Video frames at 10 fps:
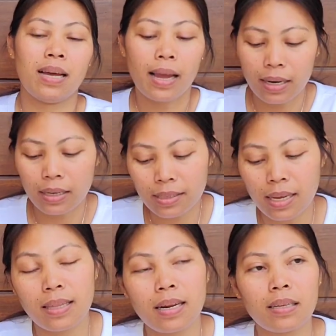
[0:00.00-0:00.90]
ayan,
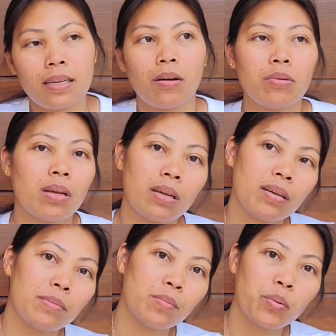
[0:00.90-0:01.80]
nag-decide na lang din ako
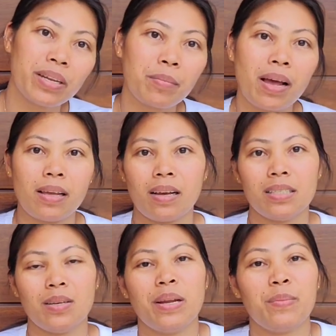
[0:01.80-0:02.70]
na umuwi ng maaga
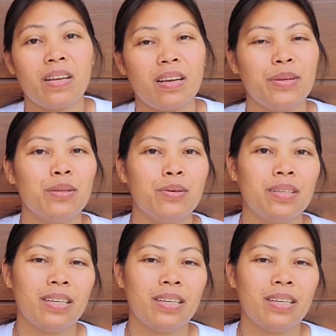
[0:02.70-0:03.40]
kasi wala nang gagawin doon.